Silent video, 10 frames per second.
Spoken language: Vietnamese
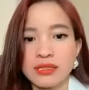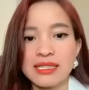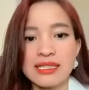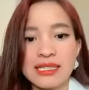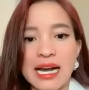
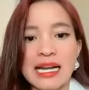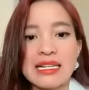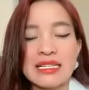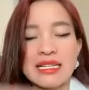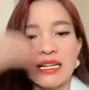Tất cả
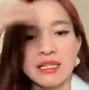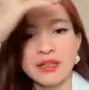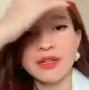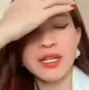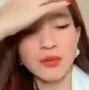nó sẽ là
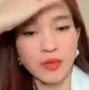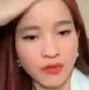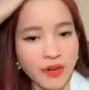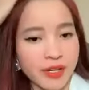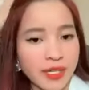những cái điều tuyệt
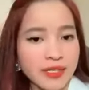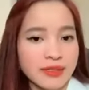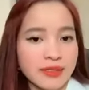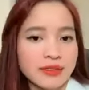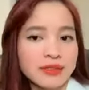vời hết.
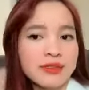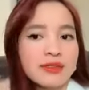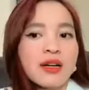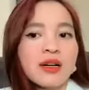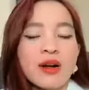
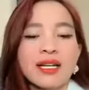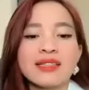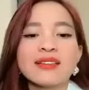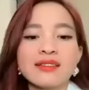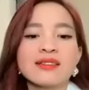Đó gọi là
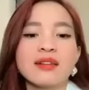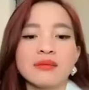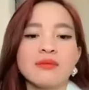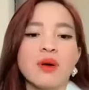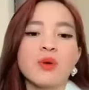tích cực
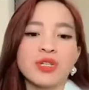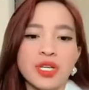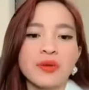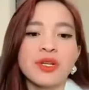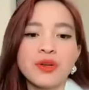một
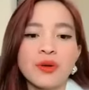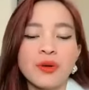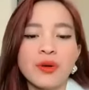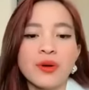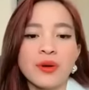chiều đi vô.
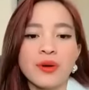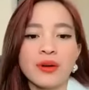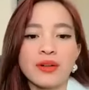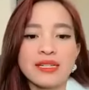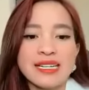
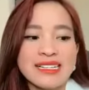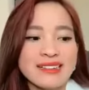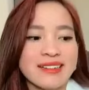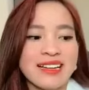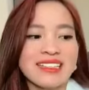Có nghĩa
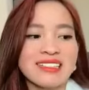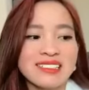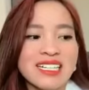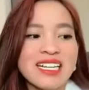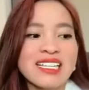rằng là
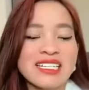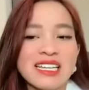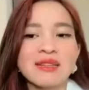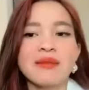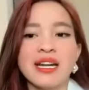những cái
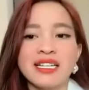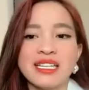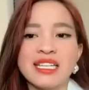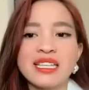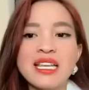gì mà anh
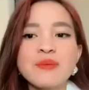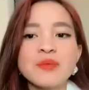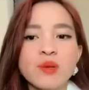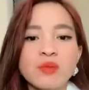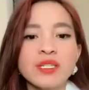chị tiếp
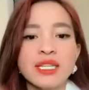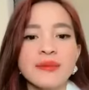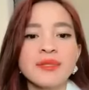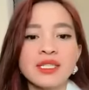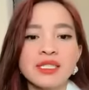xúc với
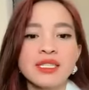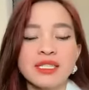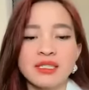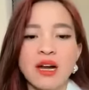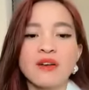tiềm thức á,
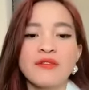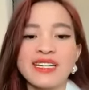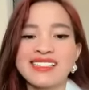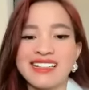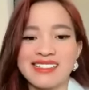nó
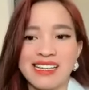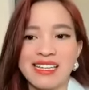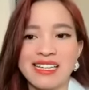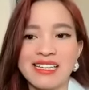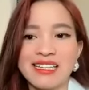phải sạch
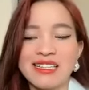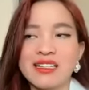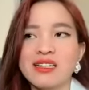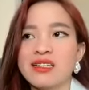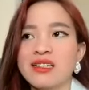sẽ.
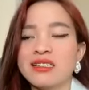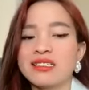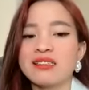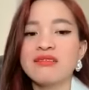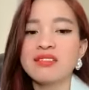
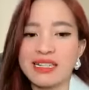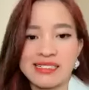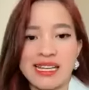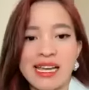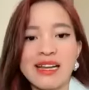Chứ sạch
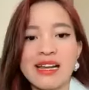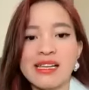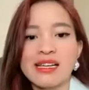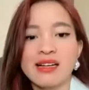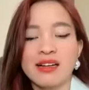sẽ ở
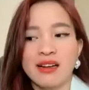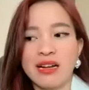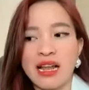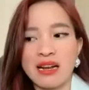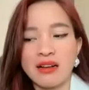đây á,
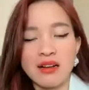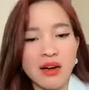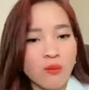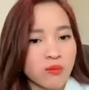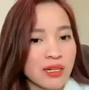là nó
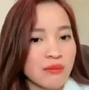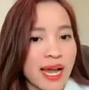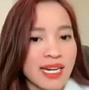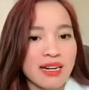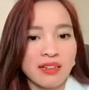không
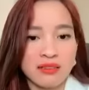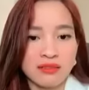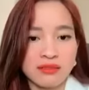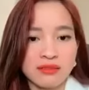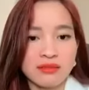mang năng
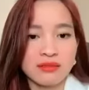lượng